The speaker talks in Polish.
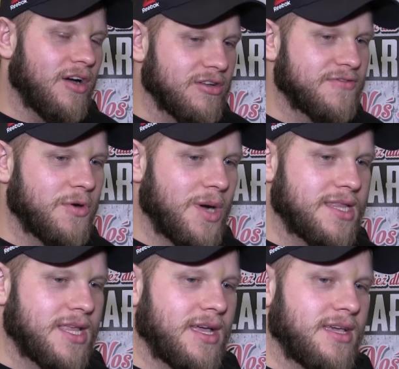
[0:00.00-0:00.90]

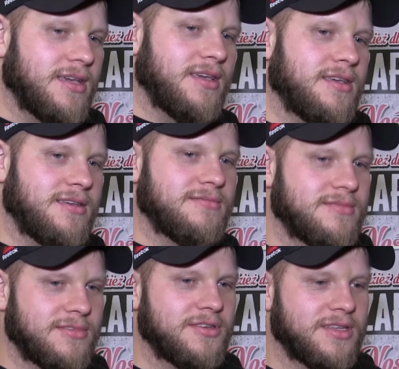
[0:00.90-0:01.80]
Odwołana i,
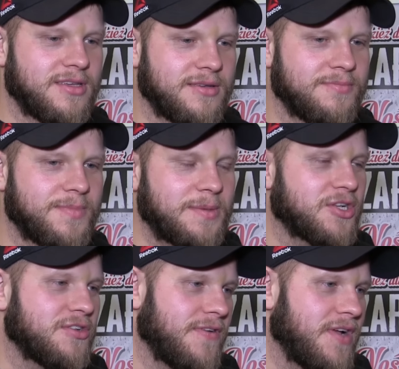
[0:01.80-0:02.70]
no i mam
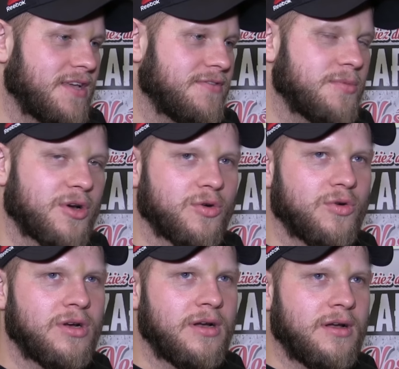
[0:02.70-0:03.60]
tylko dwie walki w tym
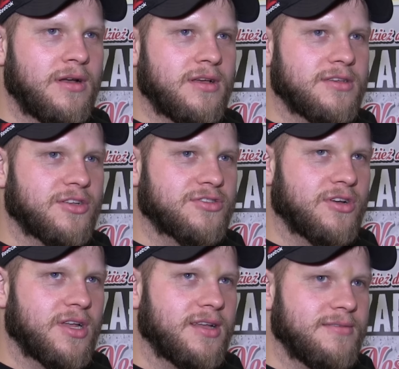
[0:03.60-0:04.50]
roku
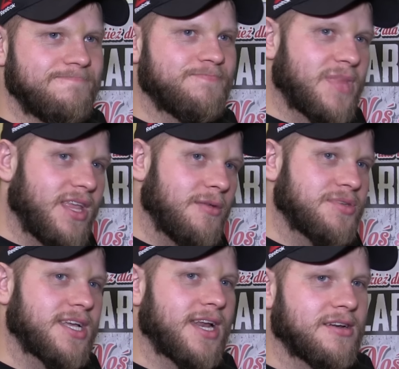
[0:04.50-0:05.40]
istoczone, Jedną
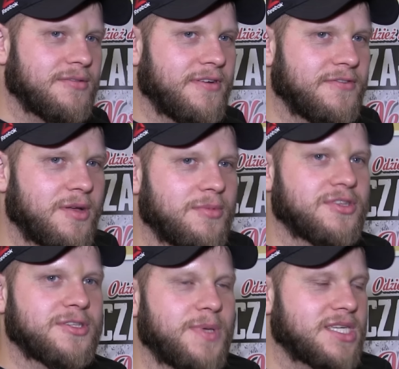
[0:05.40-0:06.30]
przegraną, a wiadomo,
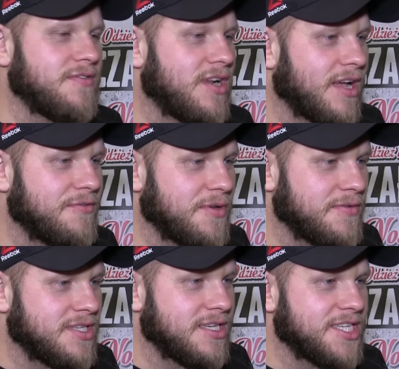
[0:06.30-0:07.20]
to jest pierwsza walka w
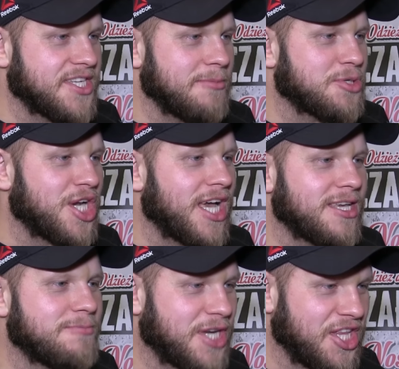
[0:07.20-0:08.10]
UFC, gdzieś tam
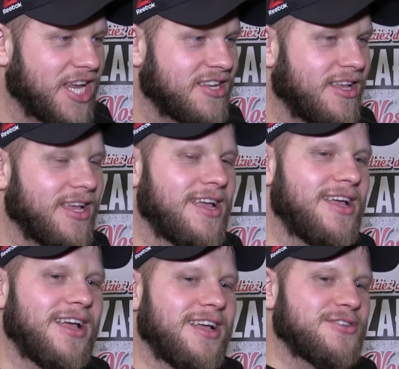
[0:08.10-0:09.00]
szlaki przetarte,
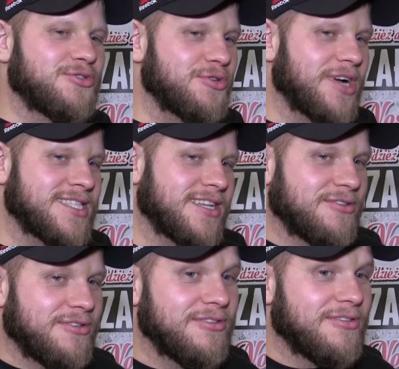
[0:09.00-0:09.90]
druga za
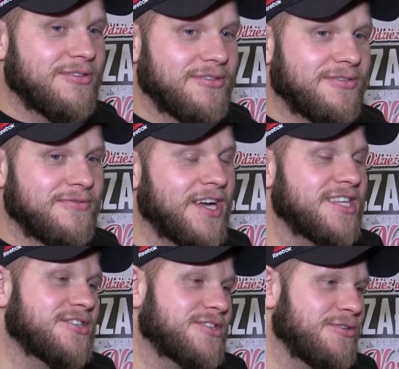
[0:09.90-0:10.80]
to
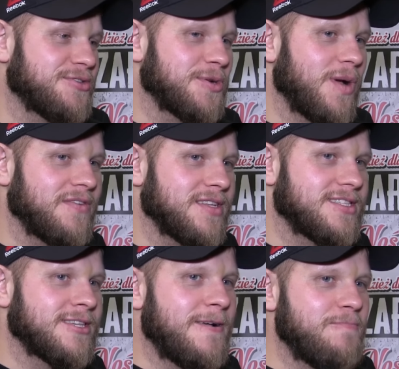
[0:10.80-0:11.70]
fajnie się skończyła,
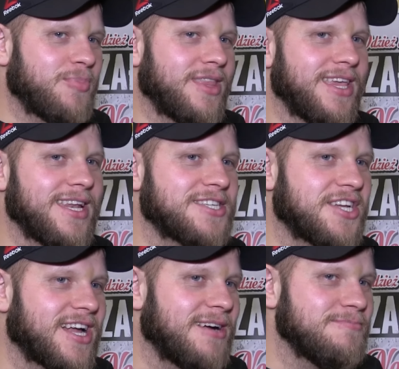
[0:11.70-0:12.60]
więc nie
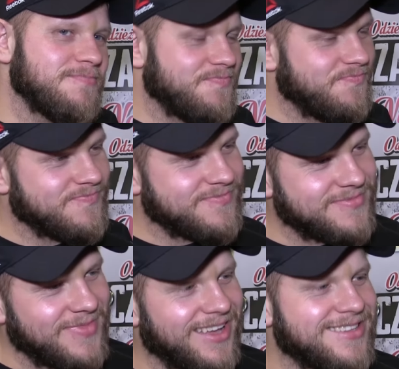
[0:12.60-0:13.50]
narzekam,
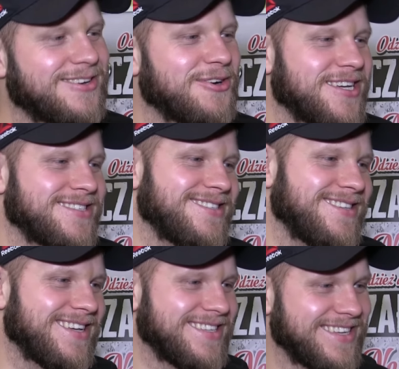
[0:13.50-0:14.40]
trochę jest
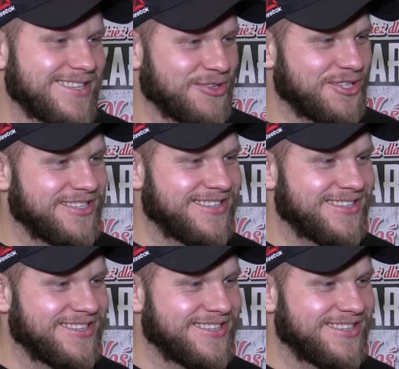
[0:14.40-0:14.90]
nie, nie dosyć.